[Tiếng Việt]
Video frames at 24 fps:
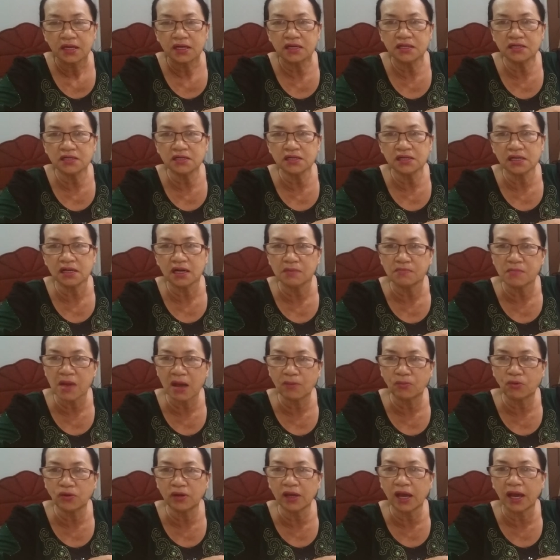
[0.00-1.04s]
cứ à,
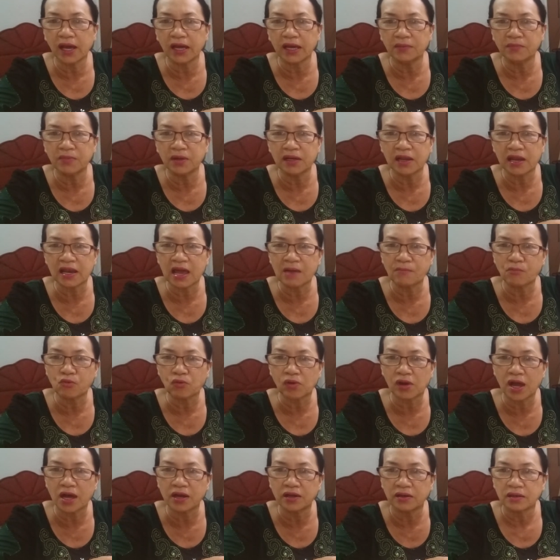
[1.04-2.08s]
ba bốn ngày mình lại làm
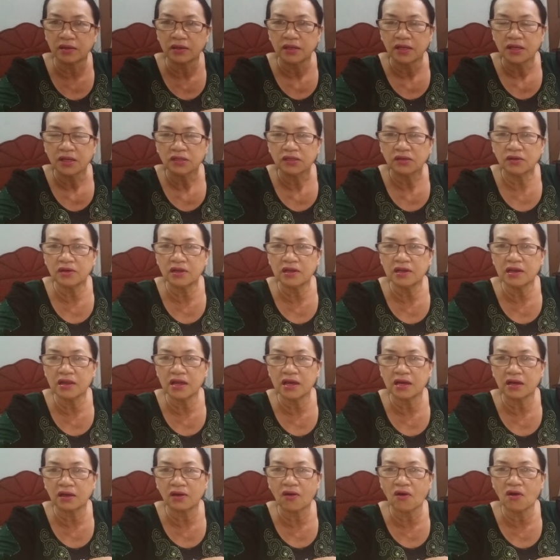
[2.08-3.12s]
một lần cho nên
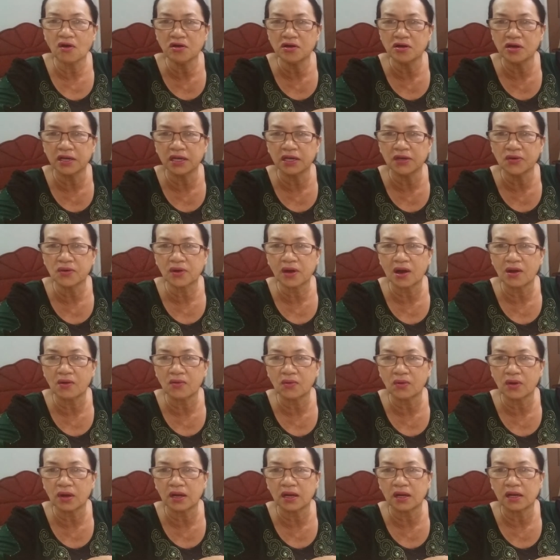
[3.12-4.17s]
là có người yêu
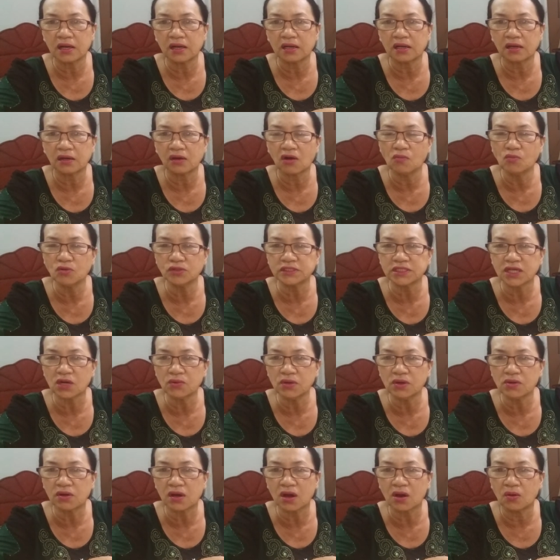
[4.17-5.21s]
cầu à, có một
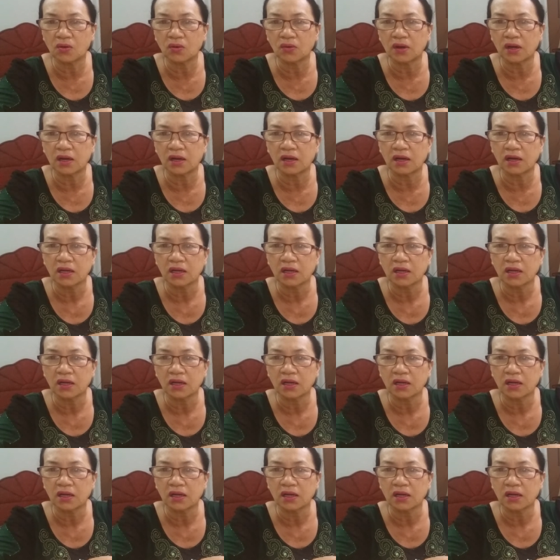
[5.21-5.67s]
cháu yêu cầu